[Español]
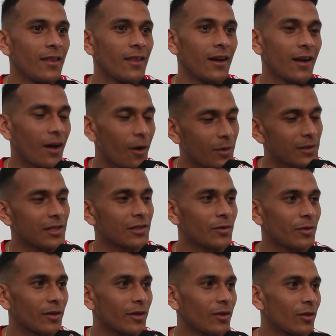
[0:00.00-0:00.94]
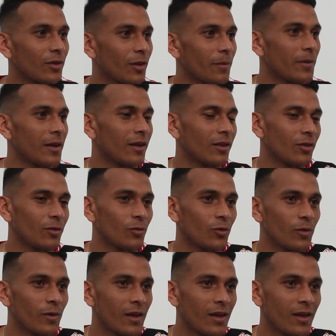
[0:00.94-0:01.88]
de la cabeza sobre todo también estoy
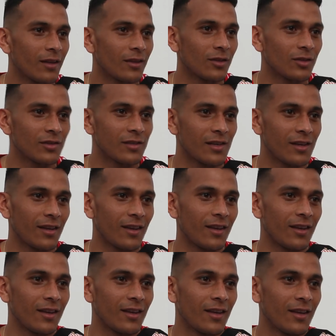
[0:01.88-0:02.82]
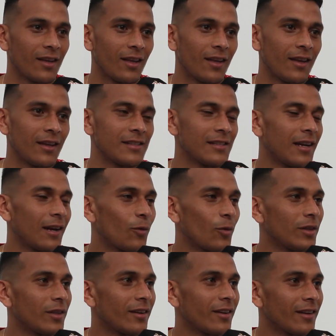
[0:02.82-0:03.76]
muy bien, entonces ya en la
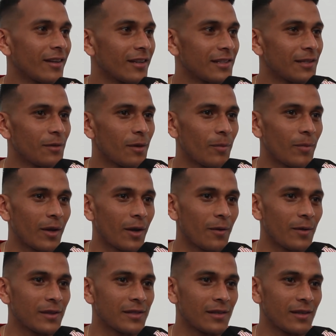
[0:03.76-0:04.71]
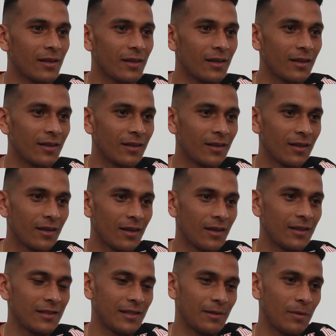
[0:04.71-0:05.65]
cuenta regresiva para ver si,
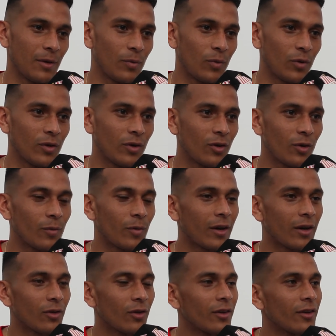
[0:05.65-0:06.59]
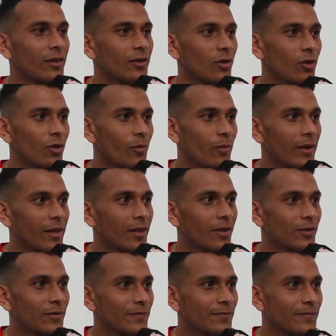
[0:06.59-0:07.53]
si me puedo incorporar con el resto de los
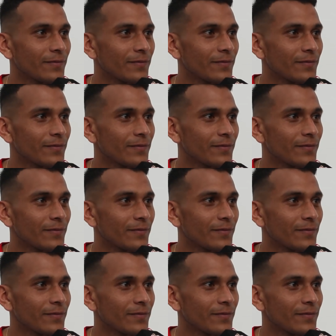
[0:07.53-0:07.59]
compañeros.